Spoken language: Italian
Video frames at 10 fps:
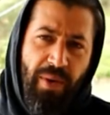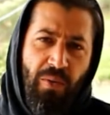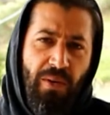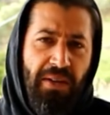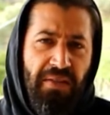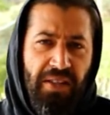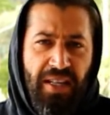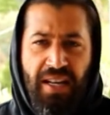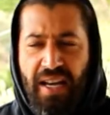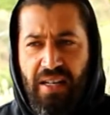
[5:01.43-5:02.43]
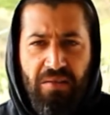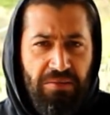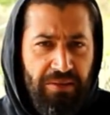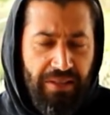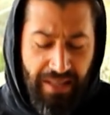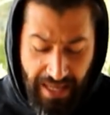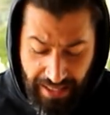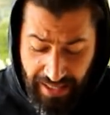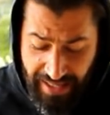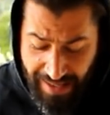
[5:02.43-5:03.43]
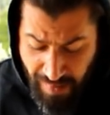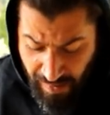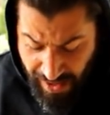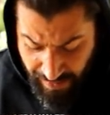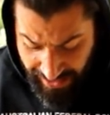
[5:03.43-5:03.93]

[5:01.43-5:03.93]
per quello che deve tagliare, taglia. Il problema